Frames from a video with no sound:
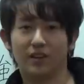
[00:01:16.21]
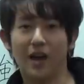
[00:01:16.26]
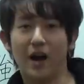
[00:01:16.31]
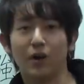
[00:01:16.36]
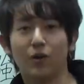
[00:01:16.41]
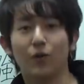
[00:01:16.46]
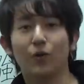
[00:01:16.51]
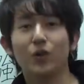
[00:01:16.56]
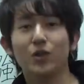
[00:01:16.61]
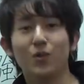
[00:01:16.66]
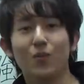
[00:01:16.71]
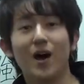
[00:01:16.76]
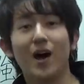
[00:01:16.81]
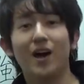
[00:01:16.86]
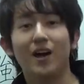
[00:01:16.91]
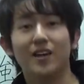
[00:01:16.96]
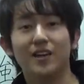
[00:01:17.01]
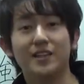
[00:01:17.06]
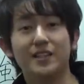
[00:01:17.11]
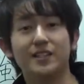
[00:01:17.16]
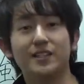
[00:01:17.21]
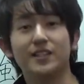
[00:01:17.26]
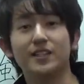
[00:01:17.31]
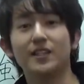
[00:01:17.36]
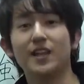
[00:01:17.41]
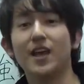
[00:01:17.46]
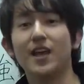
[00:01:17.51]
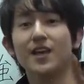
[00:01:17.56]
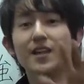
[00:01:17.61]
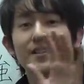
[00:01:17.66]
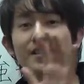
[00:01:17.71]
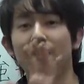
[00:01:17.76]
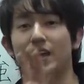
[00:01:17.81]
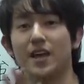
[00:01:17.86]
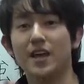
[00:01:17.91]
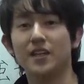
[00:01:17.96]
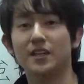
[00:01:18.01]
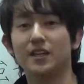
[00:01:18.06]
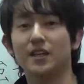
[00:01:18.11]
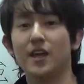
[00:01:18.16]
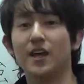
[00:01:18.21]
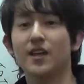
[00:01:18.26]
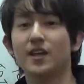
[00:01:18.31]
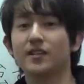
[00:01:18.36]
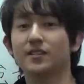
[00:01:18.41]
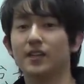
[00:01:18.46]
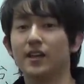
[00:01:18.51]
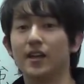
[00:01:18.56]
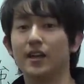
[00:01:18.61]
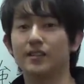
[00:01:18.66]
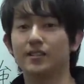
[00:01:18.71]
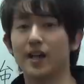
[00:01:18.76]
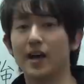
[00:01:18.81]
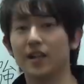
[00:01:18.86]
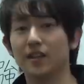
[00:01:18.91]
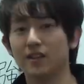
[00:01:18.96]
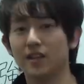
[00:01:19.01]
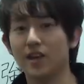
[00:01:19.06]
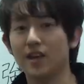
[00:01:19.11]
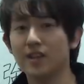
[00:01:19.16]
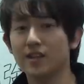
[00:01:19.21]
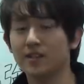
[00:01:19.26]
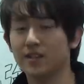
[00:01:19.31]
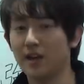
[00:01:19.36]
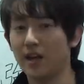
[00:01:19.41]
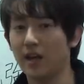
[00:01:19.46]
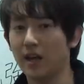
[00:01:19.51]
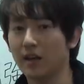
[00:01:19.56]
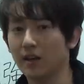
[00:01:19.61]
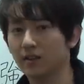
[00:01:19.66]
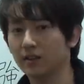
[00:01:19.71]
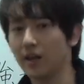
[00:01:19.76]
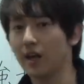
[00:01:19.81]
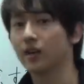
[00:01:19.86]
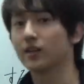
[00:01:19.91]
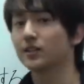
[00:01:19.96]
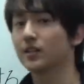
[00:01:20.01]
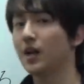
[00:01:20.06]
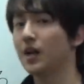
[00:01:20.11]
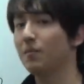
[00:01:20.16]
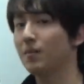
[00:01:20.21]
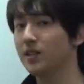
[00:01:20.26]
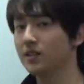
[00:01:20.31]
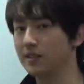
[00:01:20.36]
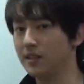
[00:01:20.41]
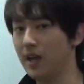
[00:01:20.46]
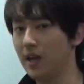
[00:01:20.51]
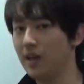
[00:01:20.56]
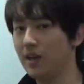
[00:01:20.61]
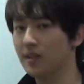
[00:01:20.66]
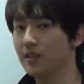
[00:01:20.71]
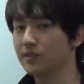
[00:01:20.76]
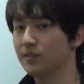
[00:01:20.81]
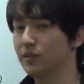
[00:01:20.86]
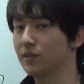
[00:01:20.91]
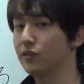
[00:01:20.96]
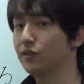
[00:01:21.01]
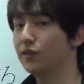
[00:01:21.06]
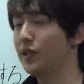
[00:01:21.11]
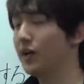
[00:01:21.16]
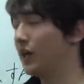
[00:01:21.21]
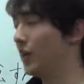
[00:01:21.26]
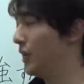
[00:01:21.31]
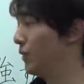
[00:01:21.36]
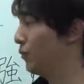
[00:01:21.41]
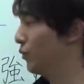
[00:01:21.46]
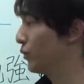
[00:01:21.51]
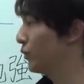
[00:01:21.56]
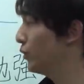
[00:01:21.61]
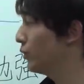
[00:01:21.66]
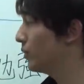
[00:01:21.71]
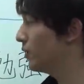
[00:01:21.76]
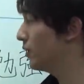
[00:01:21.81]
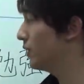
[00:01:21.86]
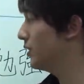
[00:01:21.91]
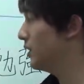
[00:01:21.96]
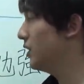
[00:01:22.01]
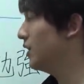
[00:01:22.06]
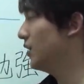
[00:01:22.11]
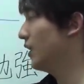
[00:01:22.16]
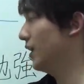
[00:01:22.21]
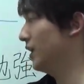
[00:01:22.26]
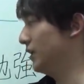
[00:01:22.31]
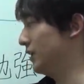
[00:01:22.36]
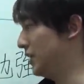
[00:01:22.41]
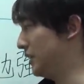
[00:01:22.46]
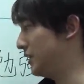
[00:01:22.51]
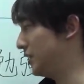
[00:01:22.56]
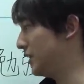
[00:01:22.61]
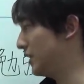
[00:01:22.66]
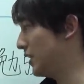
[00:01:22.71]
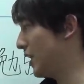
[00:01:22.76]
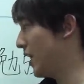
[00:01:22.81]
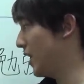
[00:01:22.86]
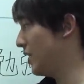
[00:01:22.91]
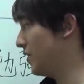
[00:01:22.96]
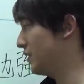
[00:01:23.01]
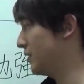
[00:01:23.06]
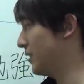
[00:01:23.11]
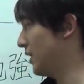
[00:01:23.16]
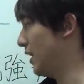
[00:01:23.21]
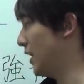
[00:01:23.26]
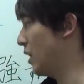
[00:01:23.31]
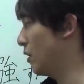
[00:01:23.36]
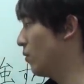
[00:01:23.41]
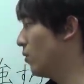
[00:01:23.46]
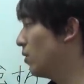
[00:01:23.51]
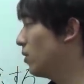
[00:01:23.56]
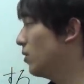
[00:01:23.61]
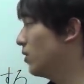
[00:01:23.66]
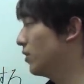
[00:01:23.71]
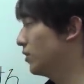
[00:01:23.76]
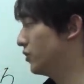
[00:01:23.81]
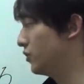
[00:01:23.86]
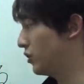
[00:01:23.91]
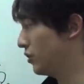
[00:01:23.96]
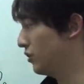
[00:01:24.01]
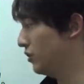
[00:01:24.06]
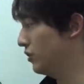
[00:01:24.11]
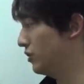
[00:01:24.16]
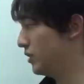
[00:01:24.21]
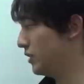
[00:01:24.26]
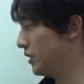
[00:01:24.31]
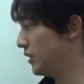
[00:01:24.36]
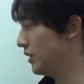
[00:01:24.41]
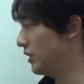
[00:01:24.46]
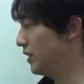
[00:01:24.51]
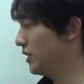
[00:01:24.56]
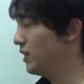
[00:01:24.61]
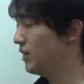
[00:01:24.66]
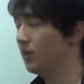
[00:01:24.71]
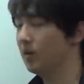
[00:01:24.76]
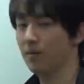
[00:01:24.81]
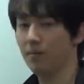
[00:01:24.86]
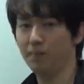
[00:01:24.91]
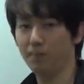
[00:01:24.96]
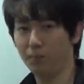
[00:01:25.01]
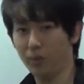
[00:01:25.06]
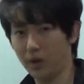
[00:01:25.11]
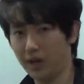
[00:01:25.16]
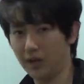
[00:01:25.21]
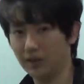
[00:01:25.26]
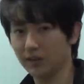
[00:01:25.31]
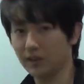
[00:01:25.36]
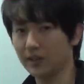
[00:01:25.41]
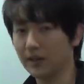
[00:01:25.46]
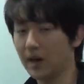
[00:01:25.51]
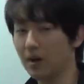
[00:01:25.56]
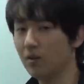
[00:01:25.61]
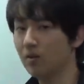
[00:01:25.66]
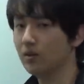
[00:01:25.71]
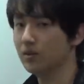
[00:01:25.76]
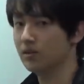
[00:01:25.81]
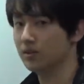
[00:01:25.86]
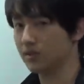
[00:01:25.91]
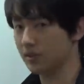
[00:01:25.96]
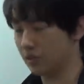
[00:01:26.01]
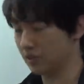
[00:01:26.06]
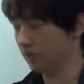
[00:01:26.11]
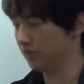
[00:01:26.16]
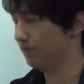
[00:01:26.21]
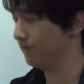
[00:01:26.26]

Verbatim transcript: 学校にはいちねんせい、にねんせい、さんねんせいたくさんいますね。その中でも特にいちねんせいを中心にボランティアをす